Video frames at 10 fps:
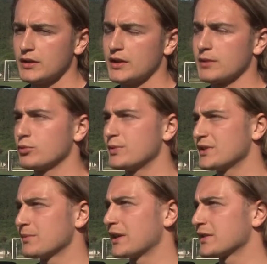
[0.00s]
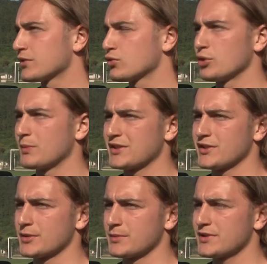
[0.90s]
Ee, bu bizim artık son
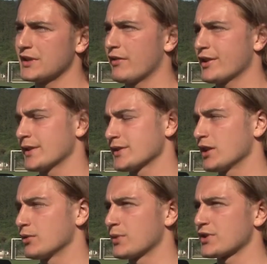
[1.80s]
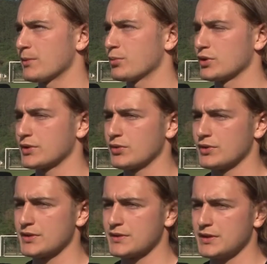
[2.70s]
maçlarımız yavaş yavaş Avrupa Şampiyonası
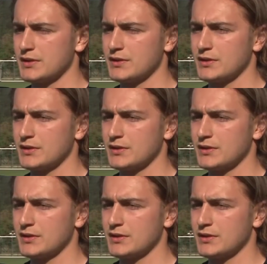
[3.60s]
öncesi.